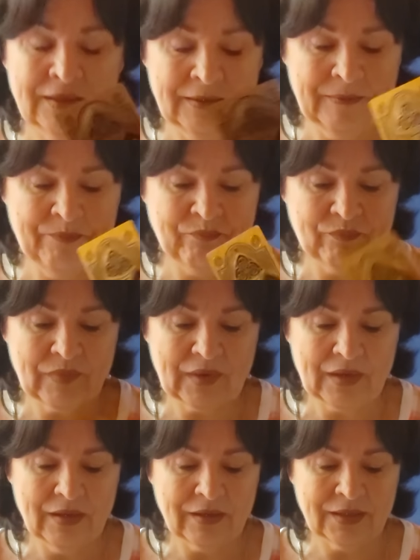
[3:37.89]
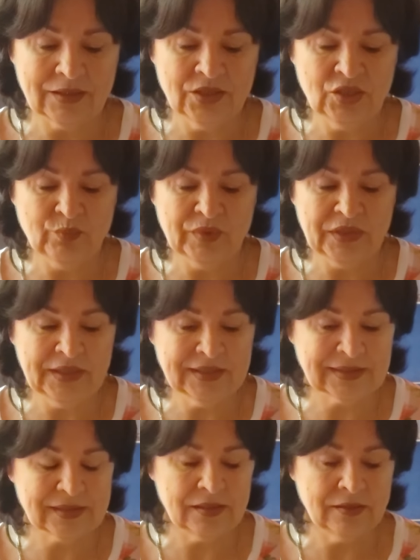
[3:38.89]
да, родных,
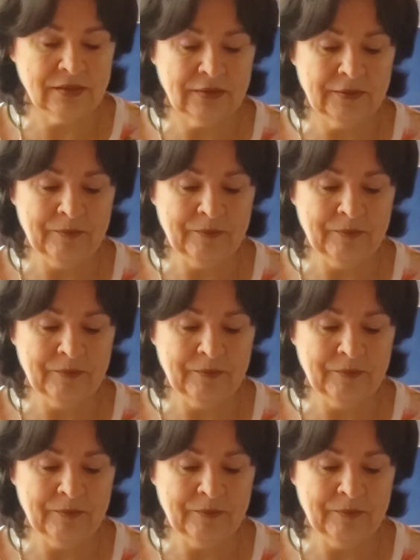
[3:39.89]
близких.